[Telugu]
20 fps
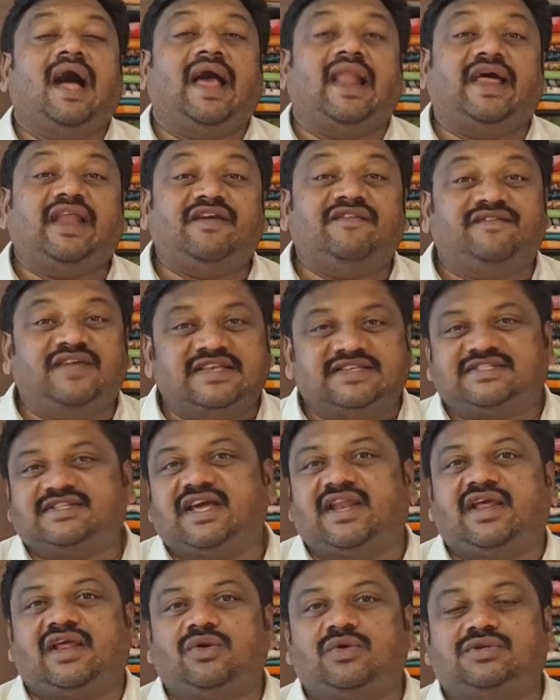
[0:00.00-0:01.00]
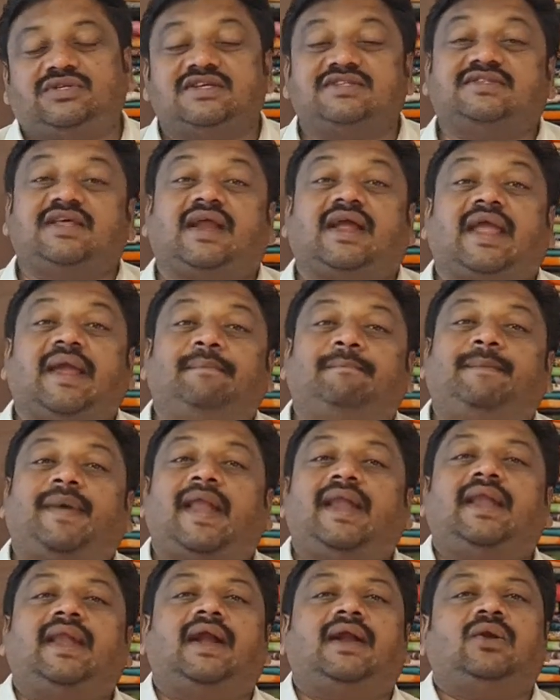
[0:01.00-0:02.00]
అలానే వెజిటేరియన్ వచ్చేసరికి
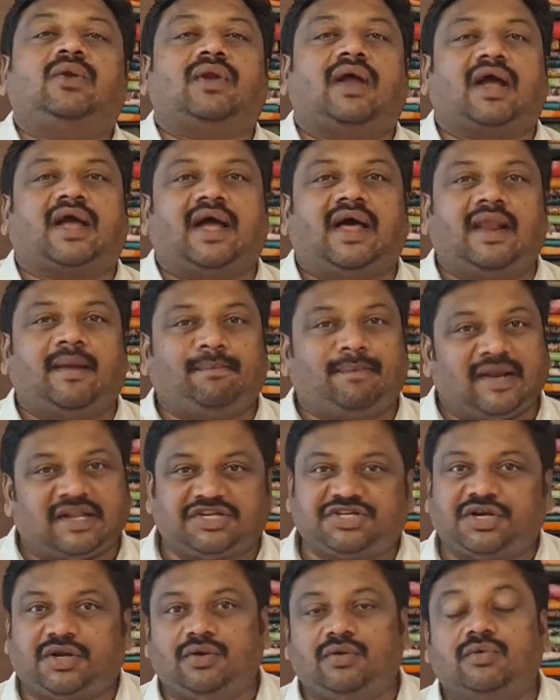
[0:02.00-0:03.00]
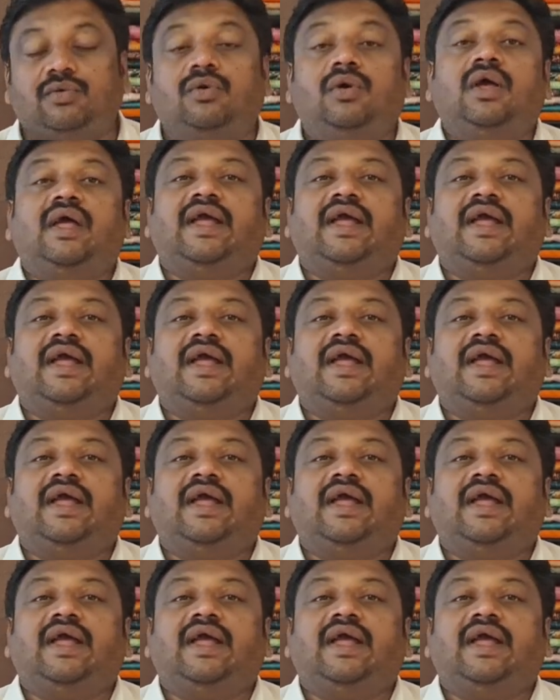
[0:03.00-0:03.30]
పన్నెండు రకాల పచ్చళ్ళు